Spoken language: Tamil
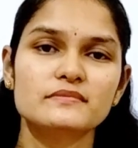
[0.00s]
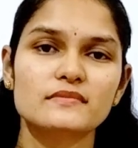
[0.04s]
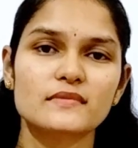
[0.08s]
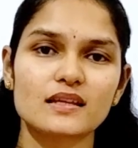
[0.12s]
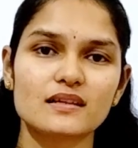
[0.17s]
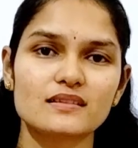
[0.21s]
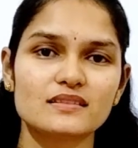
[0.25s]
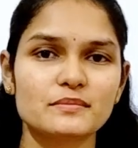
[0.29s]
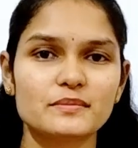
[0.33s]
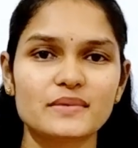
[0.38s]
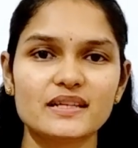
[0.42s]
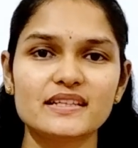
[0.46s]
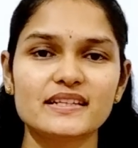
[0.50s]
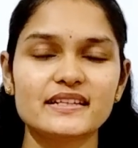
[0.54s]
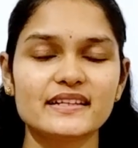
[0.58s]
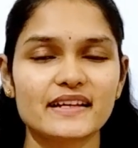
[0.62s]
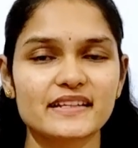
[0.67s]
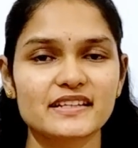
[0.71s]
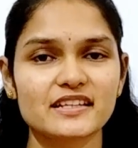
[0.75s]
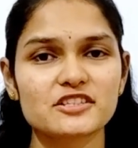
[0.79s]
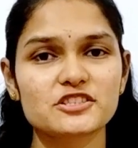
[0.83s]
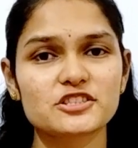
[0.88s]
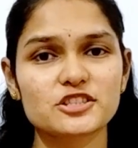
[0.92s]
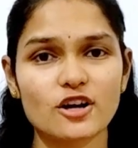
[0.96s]
இந்த மாதிரி
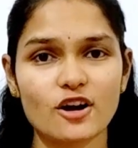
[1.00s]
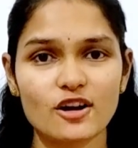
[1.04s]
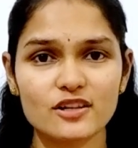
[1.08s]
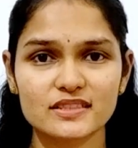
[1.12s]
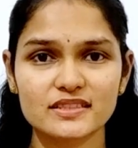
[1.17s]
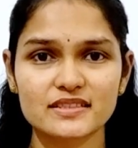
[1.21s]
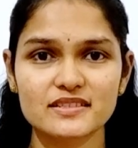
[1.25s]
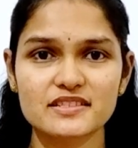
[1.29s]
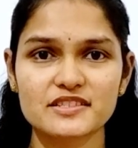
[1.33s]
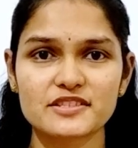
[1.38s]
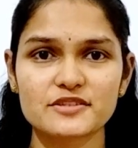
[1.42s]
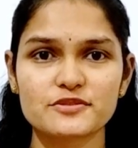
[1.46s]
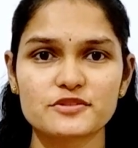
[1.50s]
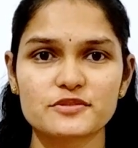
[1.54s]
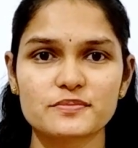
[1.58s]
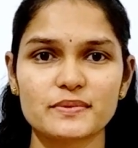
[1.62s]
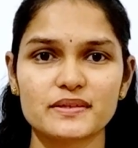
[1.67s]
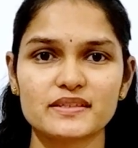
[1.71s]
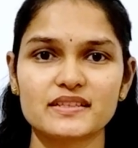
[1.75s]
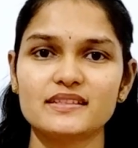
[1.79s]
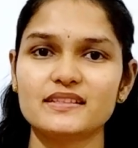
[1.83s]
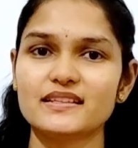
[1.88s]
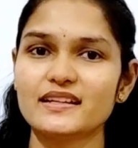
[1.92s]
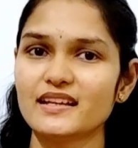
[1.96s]
நிறைய ஷார்ட்கட்ஸ் யூஸ்
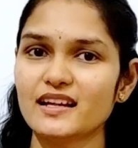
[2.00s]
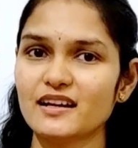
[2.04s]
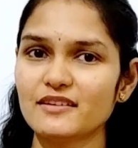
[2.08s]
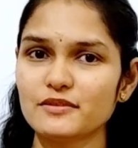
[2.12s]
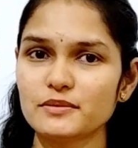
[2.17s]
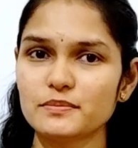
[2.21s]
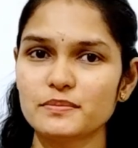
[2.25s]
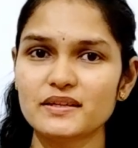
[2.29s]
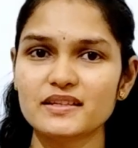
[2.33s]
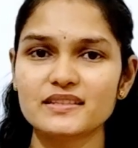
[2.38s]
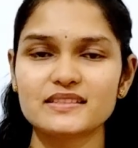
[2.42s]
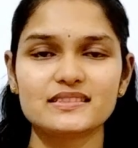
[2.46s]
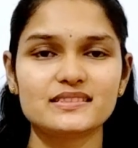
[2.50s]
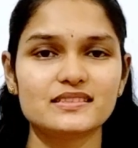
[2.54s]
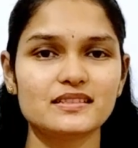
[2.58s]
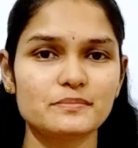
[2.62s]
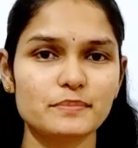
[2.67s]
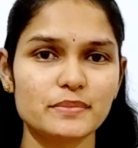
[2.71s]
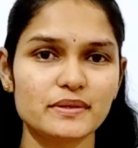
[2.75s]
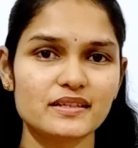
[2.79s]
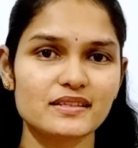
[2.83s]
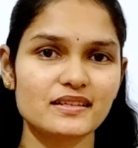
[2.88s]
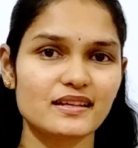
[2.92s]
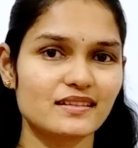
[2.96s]
பண்ணி நிலாவை பாரு இதை
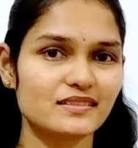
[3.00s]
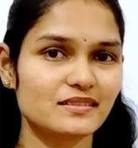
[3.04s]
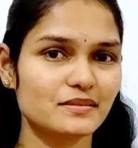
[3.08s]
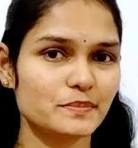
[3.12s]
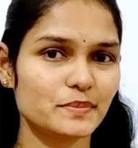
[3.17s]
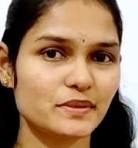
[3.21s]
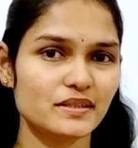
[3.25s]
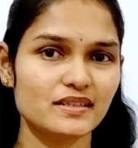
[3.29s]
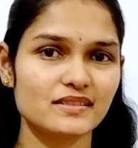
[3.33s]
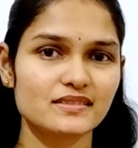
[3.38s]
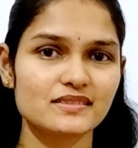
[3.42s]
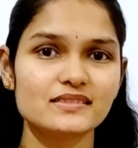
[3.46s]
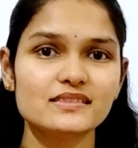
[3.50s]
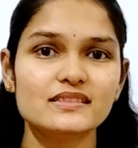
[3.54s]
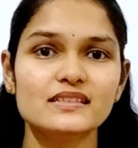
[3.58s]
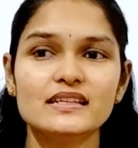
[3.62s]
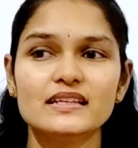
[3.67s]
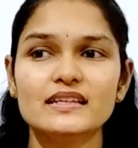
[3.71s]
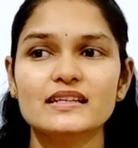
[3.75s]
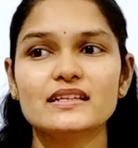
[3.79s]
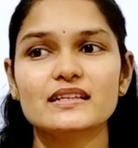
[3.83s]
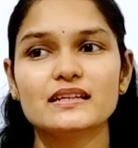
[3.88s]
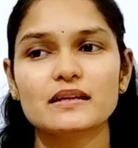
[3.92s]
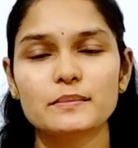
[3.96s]
பாரு அதை பாரு
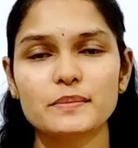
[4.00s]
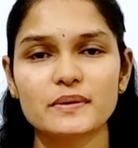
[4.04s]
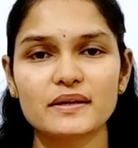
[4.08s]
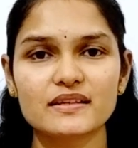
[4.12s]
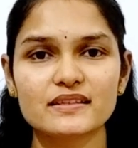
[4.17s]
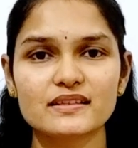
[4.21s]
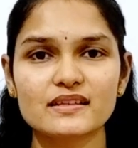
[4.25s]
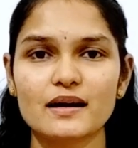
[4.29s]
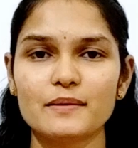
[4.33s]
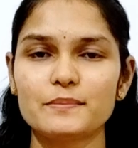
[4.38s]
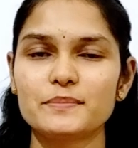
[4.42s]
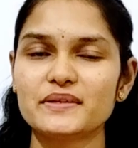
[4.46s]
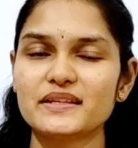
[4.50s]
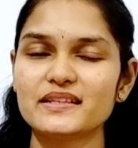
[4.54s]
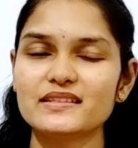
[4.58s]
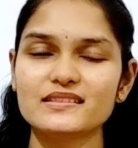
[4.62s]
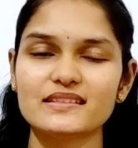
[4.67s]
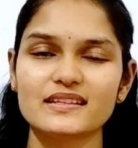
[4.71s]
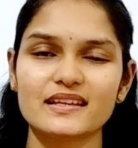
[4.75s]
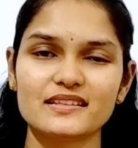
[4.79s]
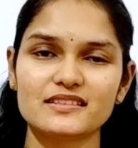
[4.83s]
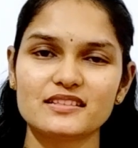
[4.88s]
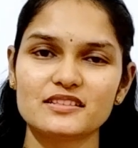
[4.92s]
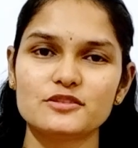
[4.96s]
இங்கே பாரு
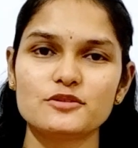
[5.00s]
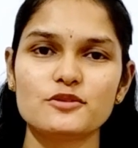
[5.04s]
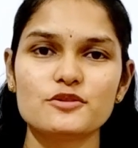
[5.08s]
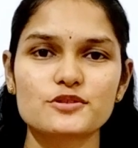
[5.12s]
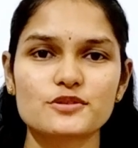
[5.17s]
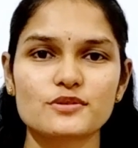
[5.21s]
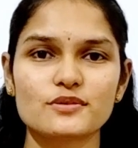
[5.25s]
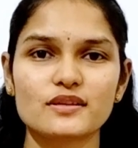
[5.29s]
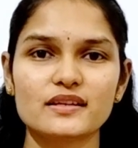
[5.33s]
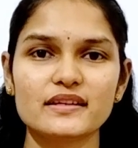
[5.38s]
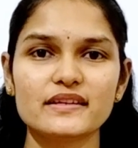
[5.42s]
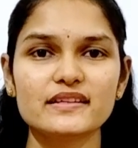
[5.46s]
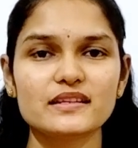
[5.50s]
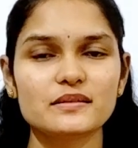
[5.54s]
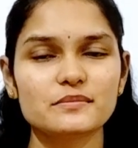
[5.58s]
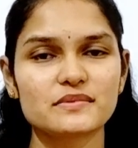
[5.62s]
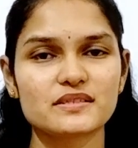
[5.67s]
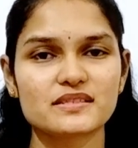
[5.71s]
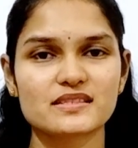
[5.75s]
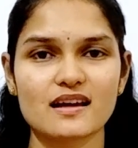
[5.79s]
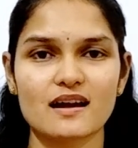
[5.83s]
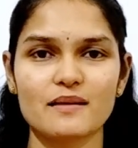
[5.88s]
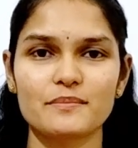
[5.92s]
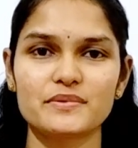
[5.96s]
அப்படின்னு எதுதோ சொல்லி நம்ம
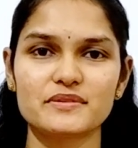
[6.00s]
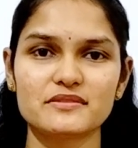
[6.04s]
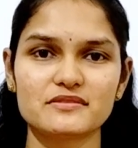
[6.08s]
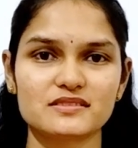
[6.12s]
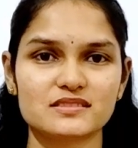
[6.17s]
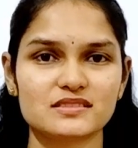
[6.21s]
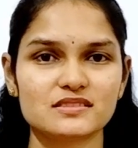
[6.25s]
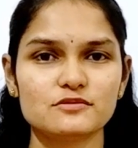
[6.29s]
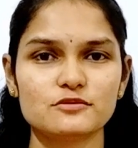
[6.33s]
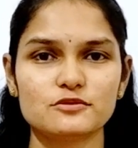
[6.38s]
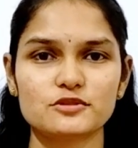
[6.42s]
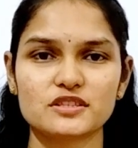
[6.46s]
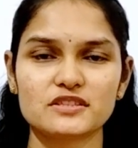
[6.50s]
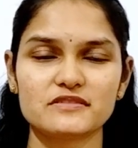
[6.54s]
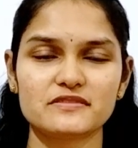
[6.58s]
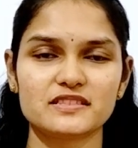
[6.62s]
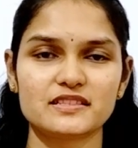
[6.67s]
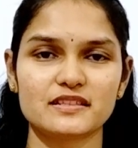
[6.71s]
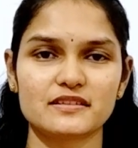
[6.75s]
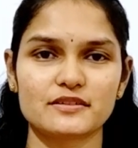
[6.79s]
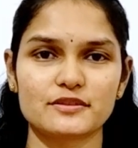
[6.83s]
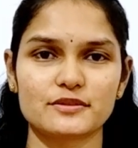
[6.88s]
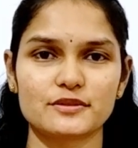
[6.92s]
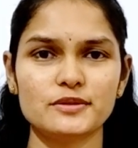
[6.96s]
சாப்பிட வந்து ஊட்டி
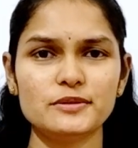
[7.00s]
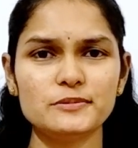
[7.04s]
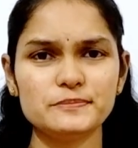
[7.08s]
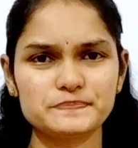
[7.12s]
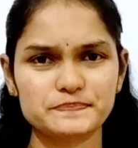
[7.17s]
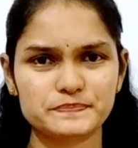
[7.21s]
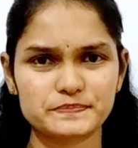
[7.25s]
விட்டுறோம்